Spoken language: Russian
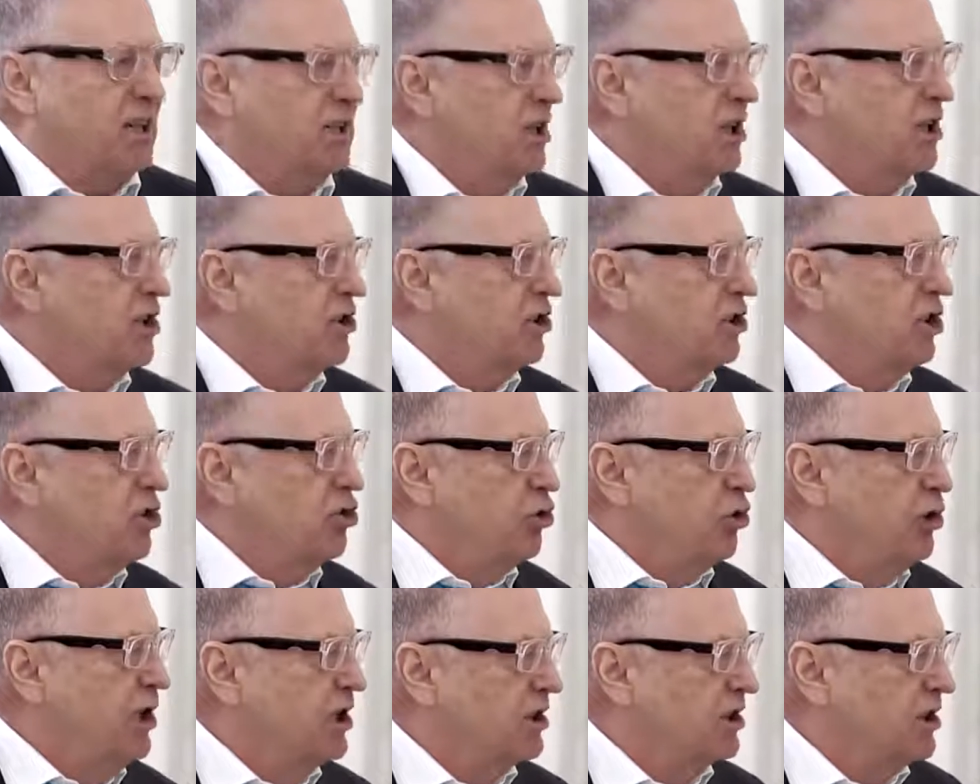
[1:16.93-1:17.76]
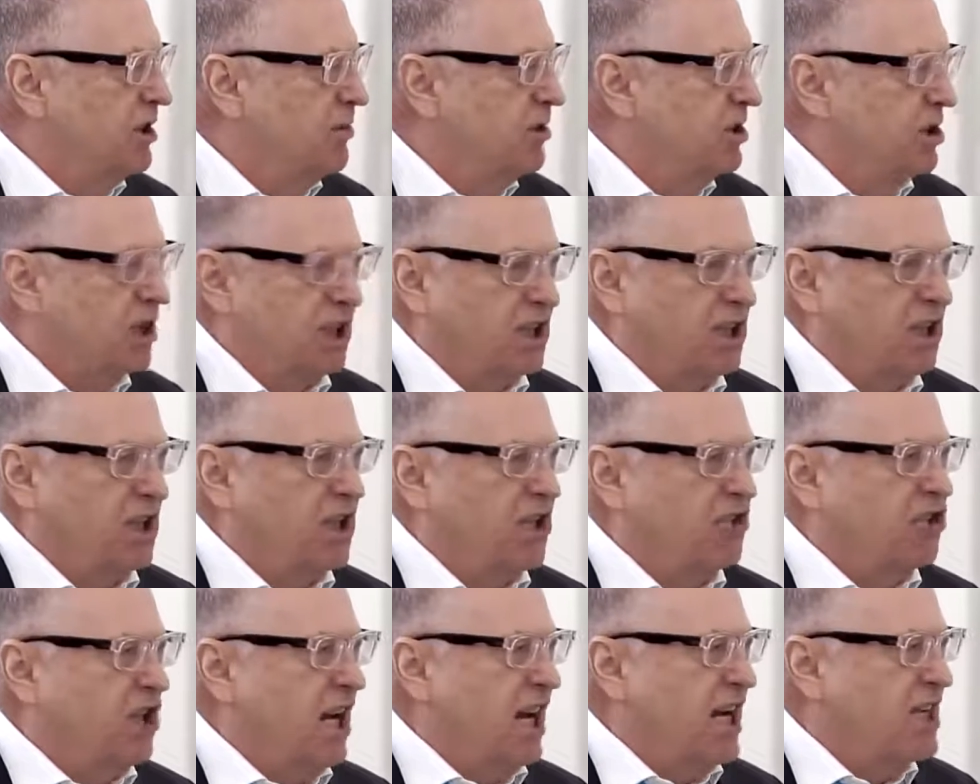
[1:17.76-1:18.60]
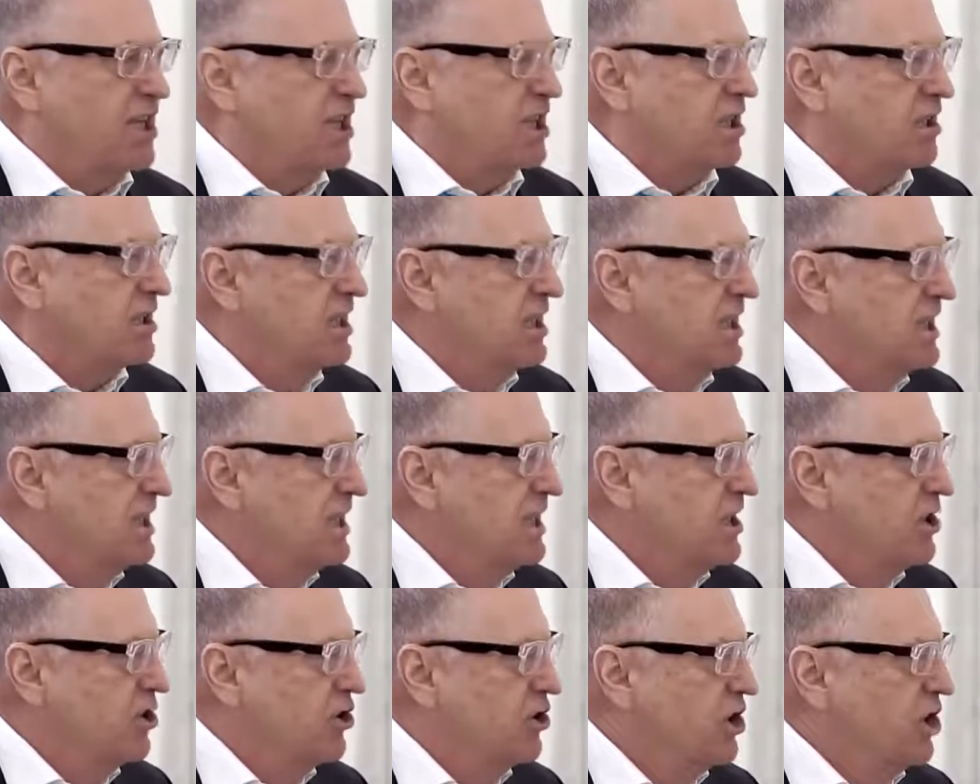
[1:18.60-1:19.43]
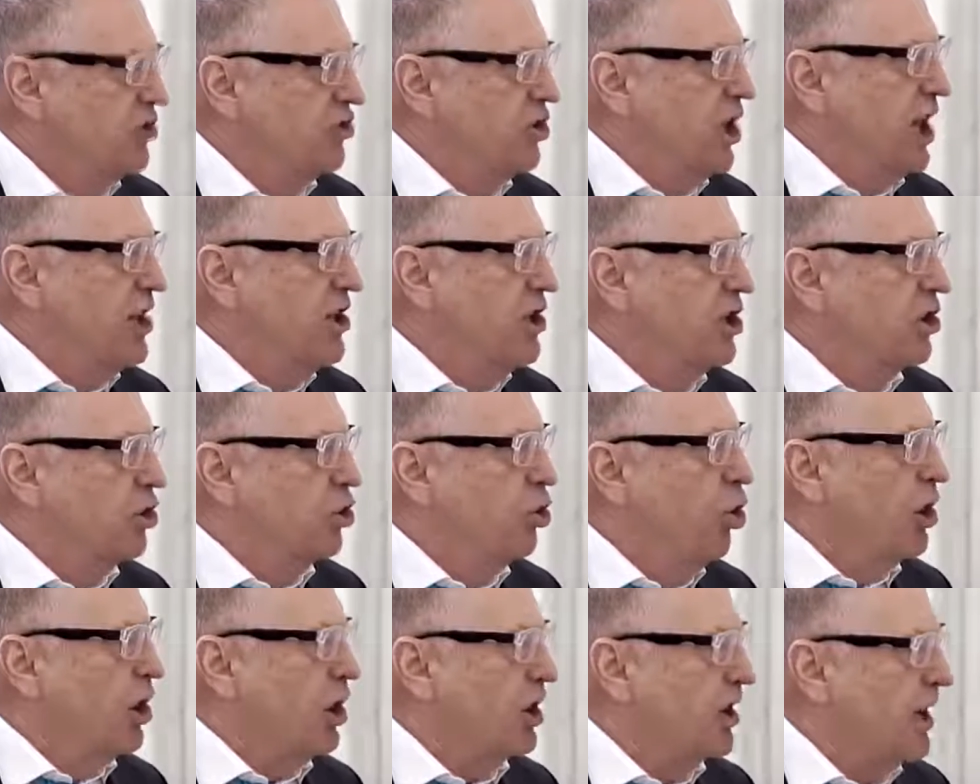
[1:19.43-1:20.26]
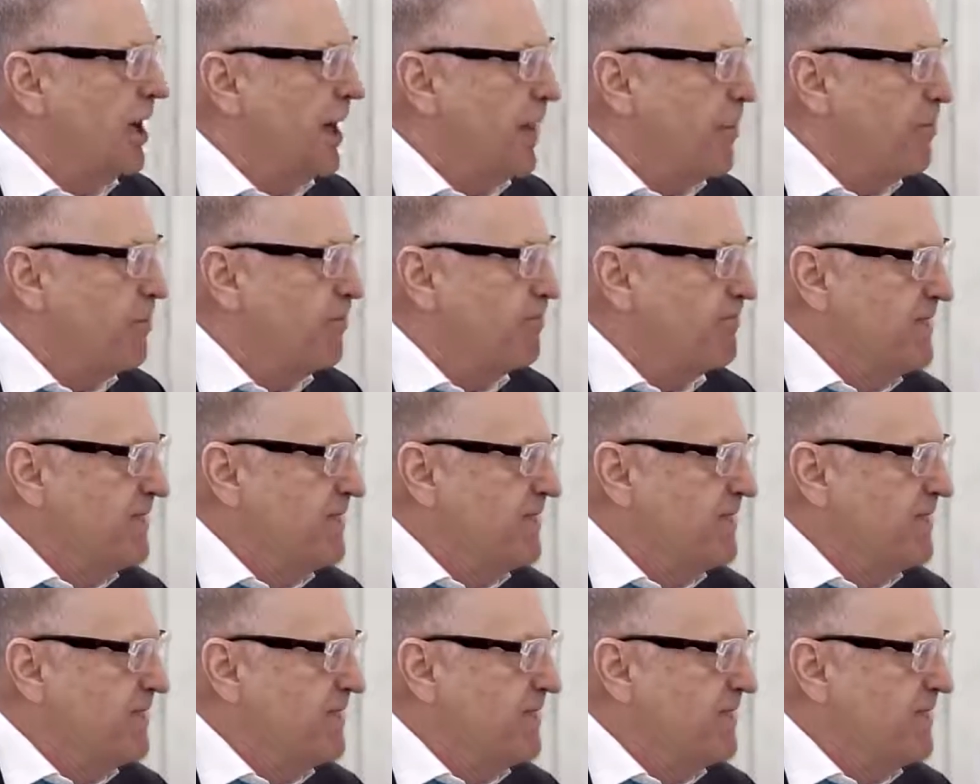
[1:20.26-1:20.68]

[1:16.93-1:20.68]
когда тысячу лет ты был градоначальник, начальник города?